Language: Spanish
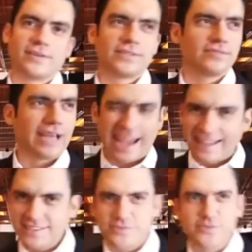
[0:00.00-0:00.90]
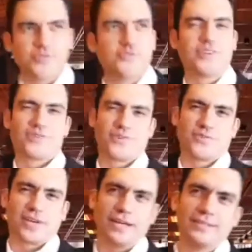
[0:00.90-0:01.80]
aunque es una gran discusión
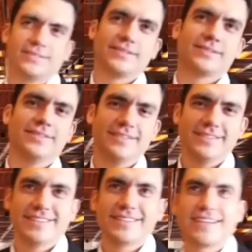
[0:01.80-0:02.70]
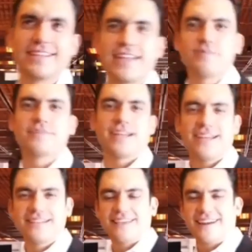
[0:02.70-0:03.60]
filosófica que tenemos que
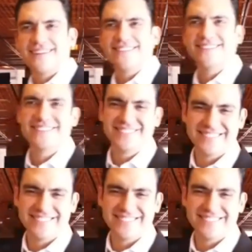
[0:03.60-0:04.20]
analizar.